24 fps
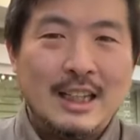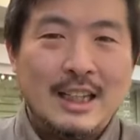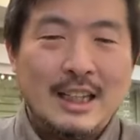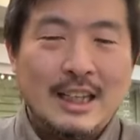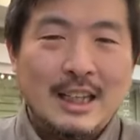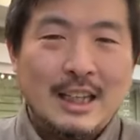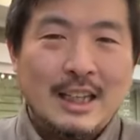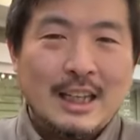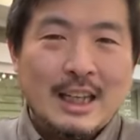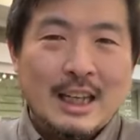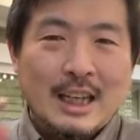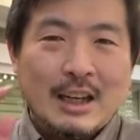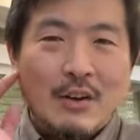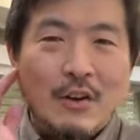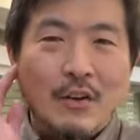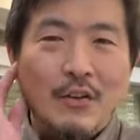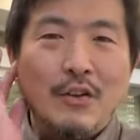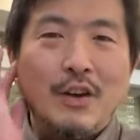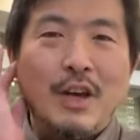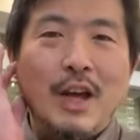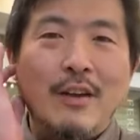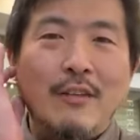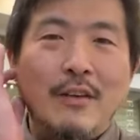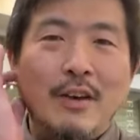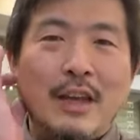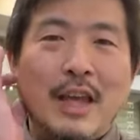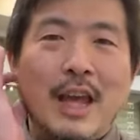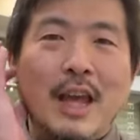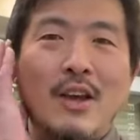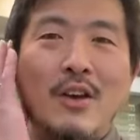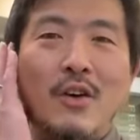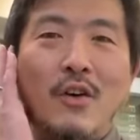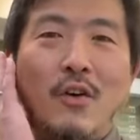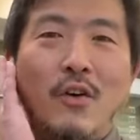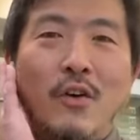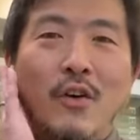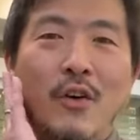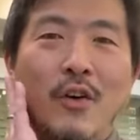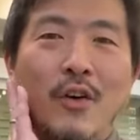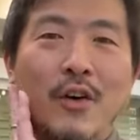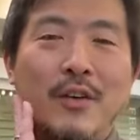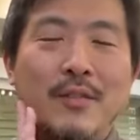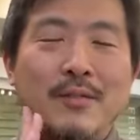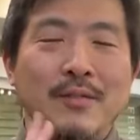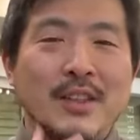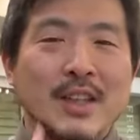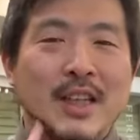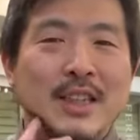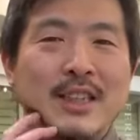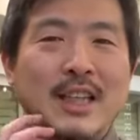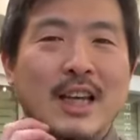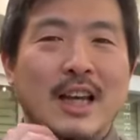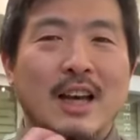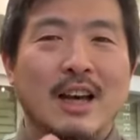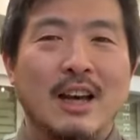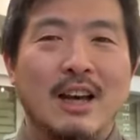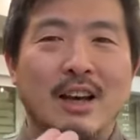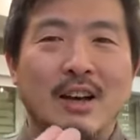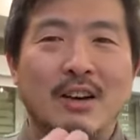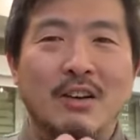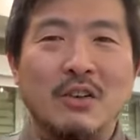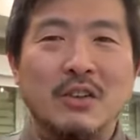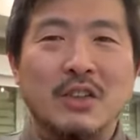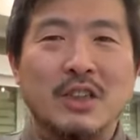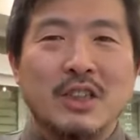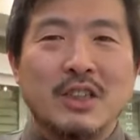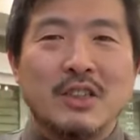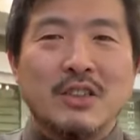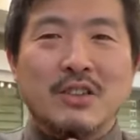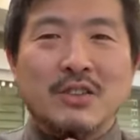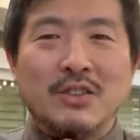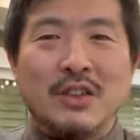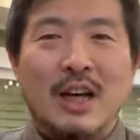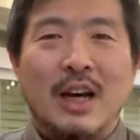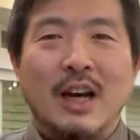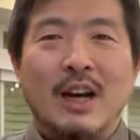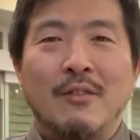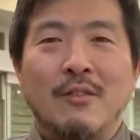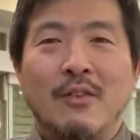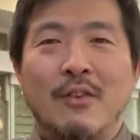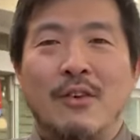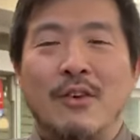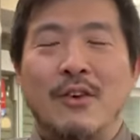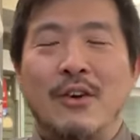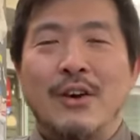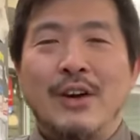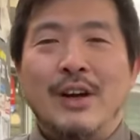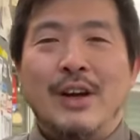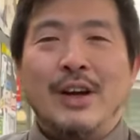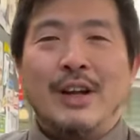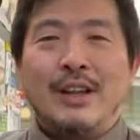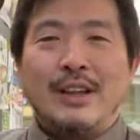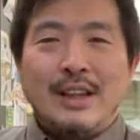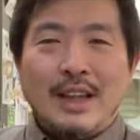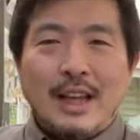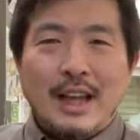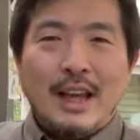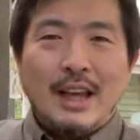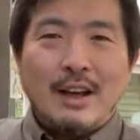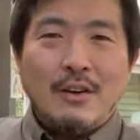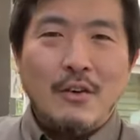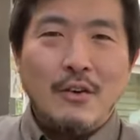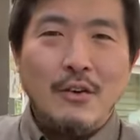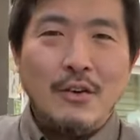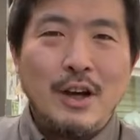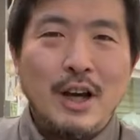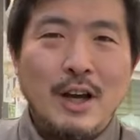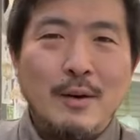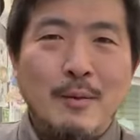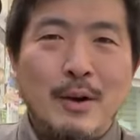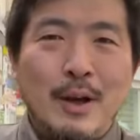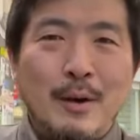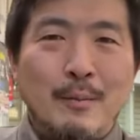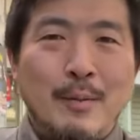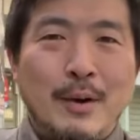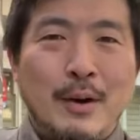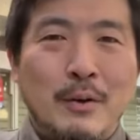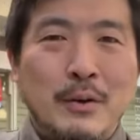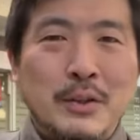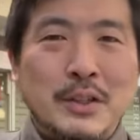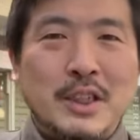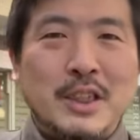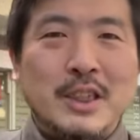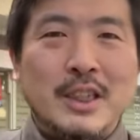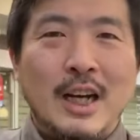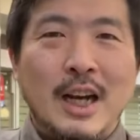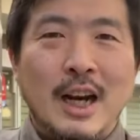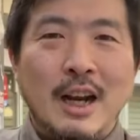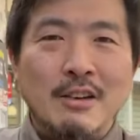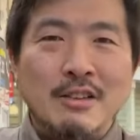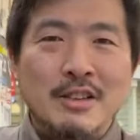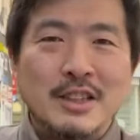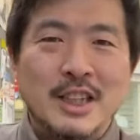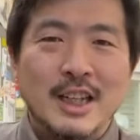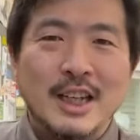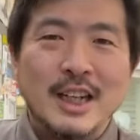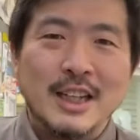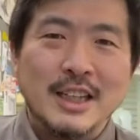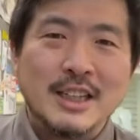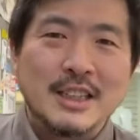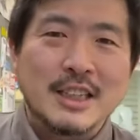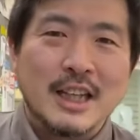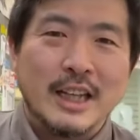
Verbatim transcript: 今回は結構、皆さん欲しいのからも、ね、今回もやっぱり欲しい柄あるんじゃないです